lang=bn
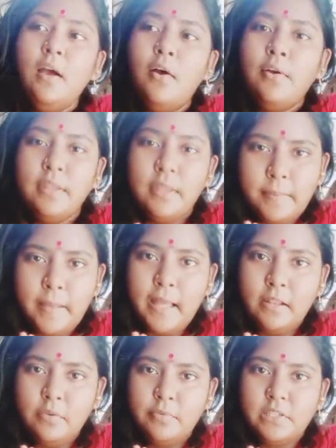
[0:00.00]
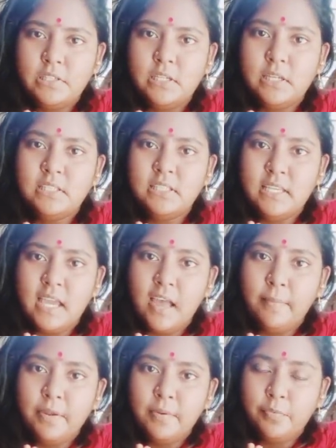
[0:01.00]
অনেক ভালোবাসা আছে
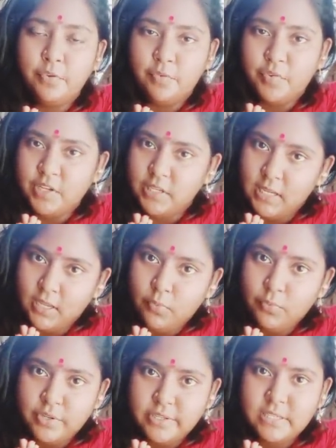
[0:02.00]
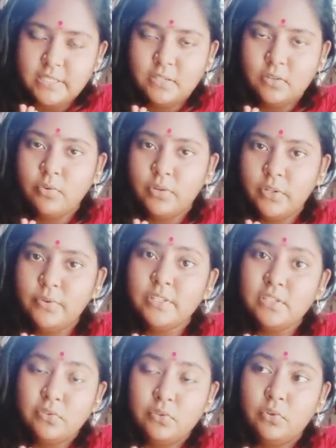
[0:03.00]
আমার পরিবারটাকে উনিশ হাজার করে
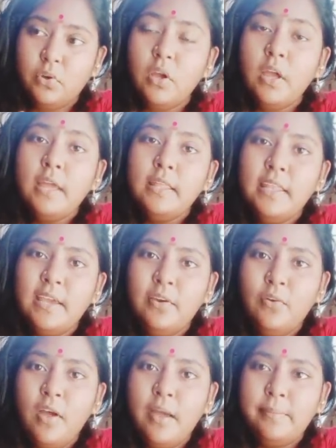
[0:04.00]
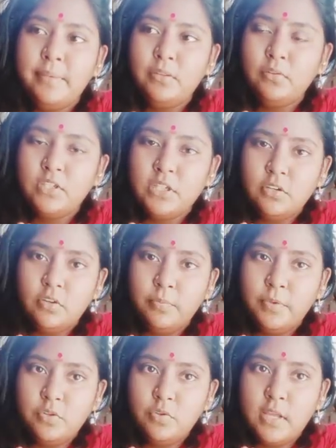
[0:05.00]
দেওয়ার জন্য দেখো আমি তো
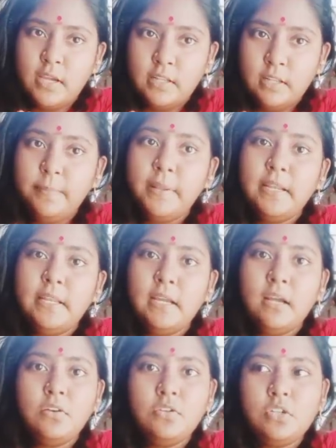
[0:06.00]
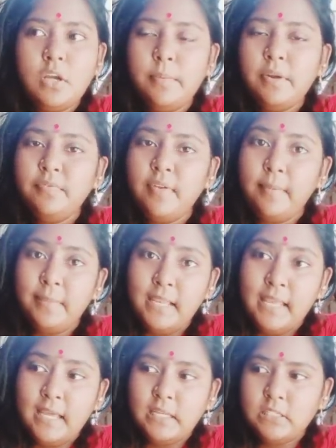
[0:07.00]
সেরকম কিছু দেখাতে পারি না কারণ সবার
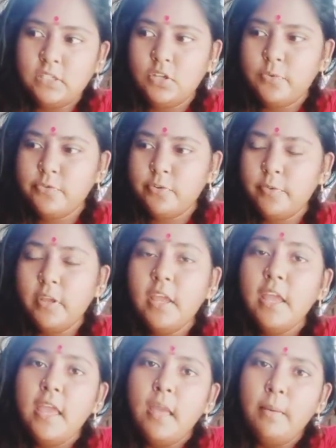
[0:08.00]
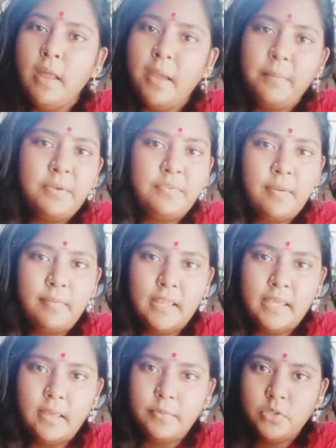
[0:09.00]
ফ্যামিলি আসে সবসময় এবার আমার
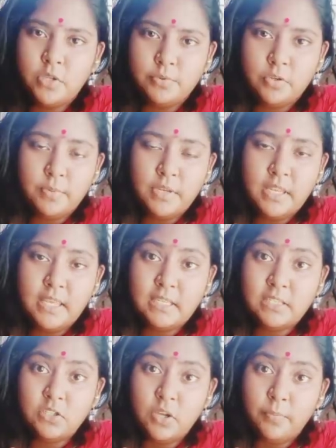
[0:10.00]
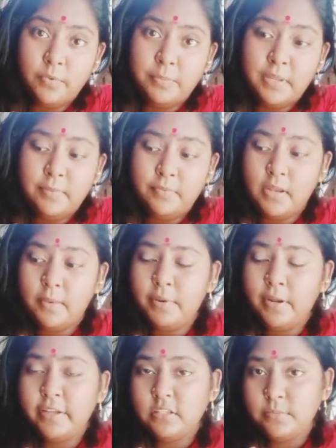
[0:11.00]
ফ্যামিলিকে আমার সবসময় নিয়ে আসা সম্ভব নেই ইভেন
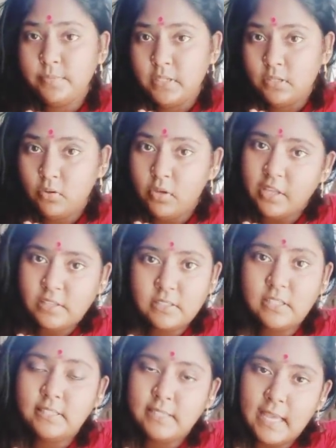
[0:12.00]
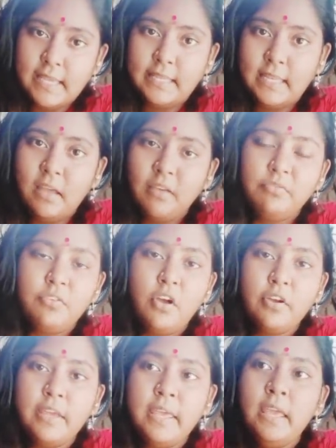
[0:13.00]
আমার হাজব্যান্ডও আসতে চায় না
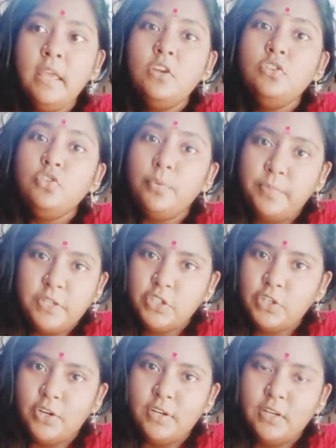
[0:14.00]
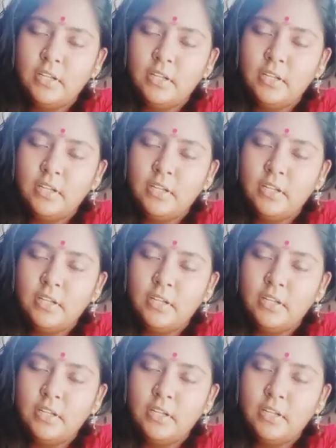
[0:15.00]
ব্লগে চব্বিশ ঘন্টা